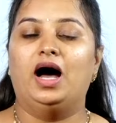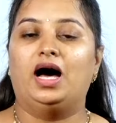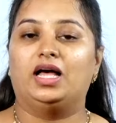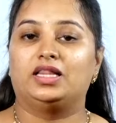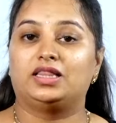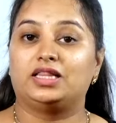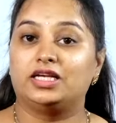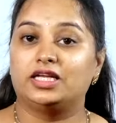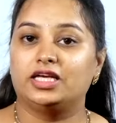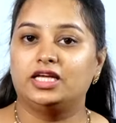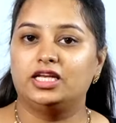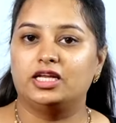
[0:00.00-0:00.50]

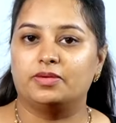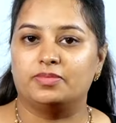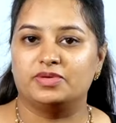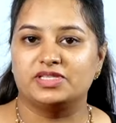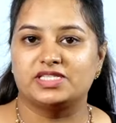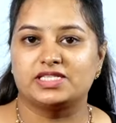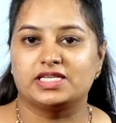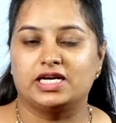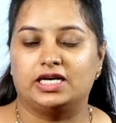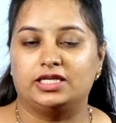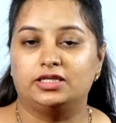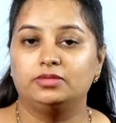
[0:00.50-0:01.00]
అందరికీ
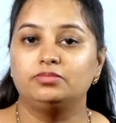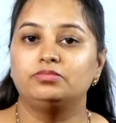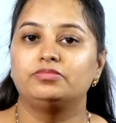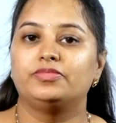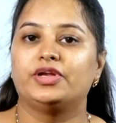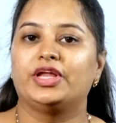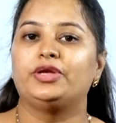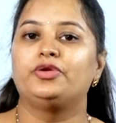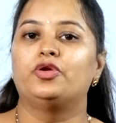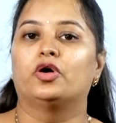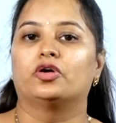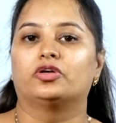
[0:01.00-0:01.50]
నమస్కారం
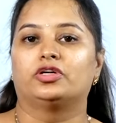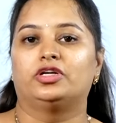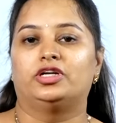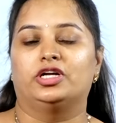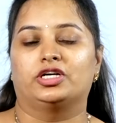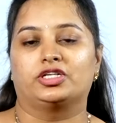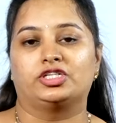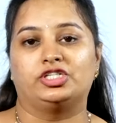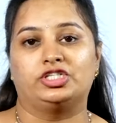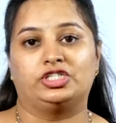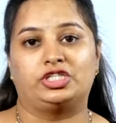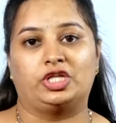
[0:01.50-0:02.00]
నేను
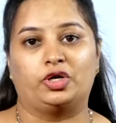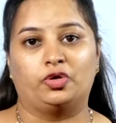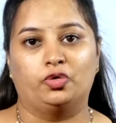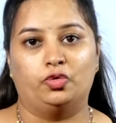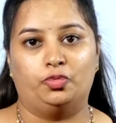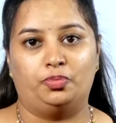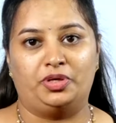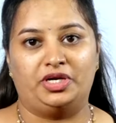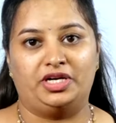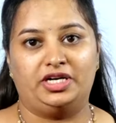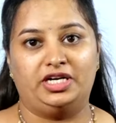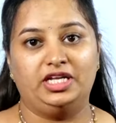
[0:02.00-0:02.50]
డాక్టర్ అక్షత
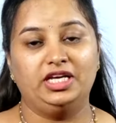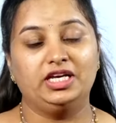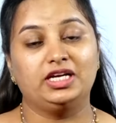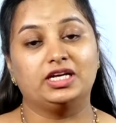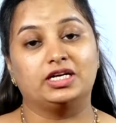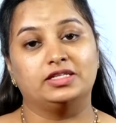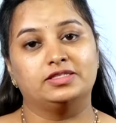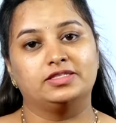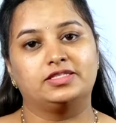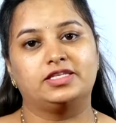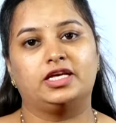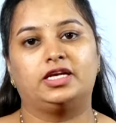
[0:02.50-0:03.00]
గోపిరెడ్డి
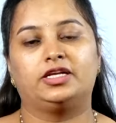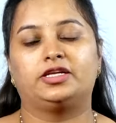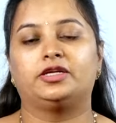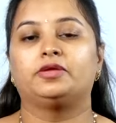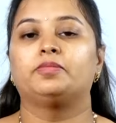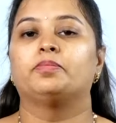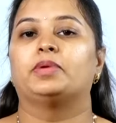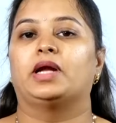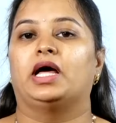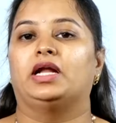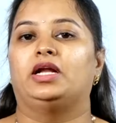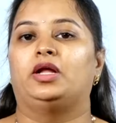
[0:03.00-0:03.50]

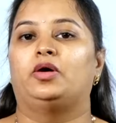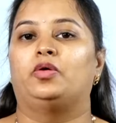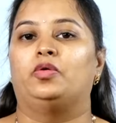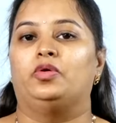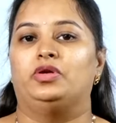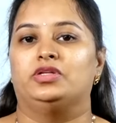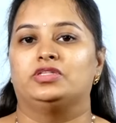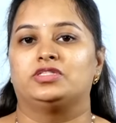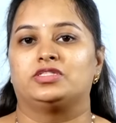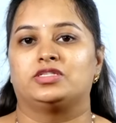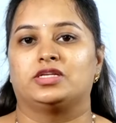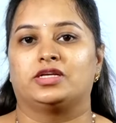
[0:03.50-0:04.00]
కన్సల్టెంట్ ప్రాణ
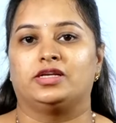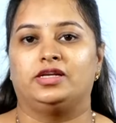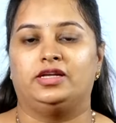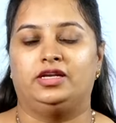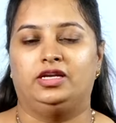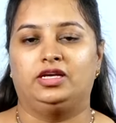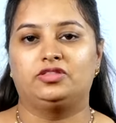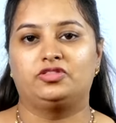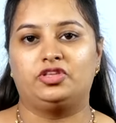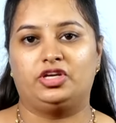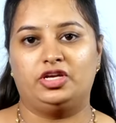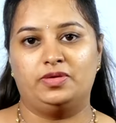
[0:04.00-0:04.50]
హోలిస్టిక్
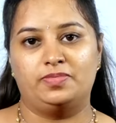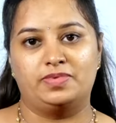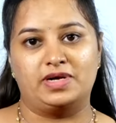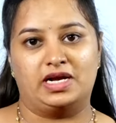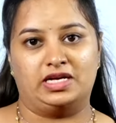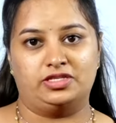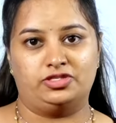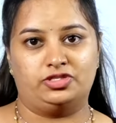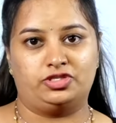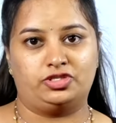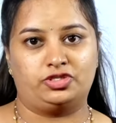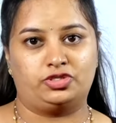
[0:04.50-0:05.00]
క్లినిక్ త్రీ
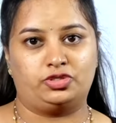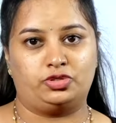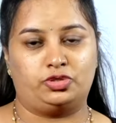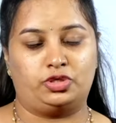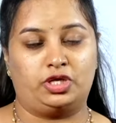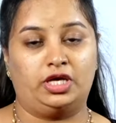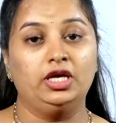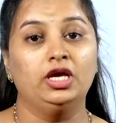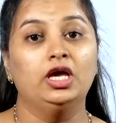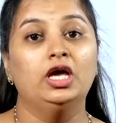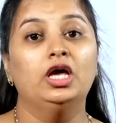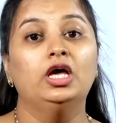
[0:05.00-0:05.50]
బ్రాంచెస్
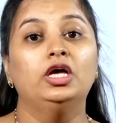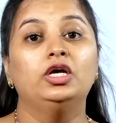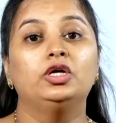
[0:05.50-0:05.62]
ఉన్నాయి